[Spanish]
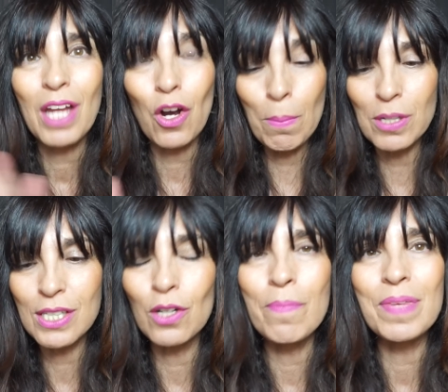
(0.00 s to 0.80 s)
Como os
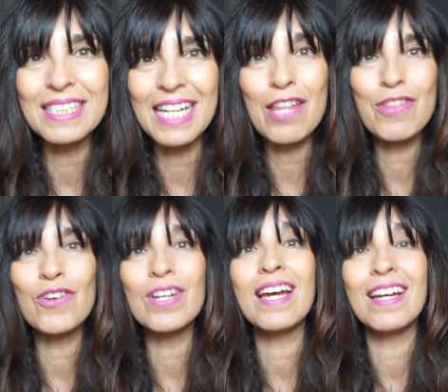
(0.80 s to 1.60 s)
digo,
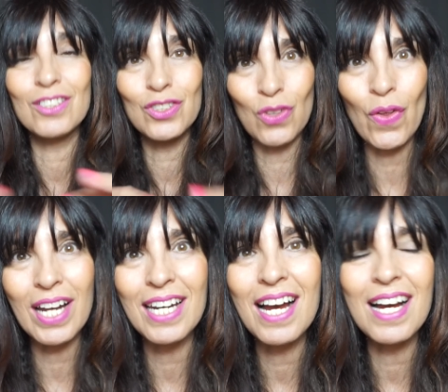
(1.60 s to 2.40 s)
seleccioné
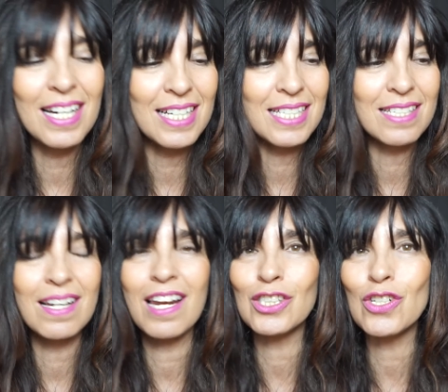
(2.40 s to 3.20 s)
todas las,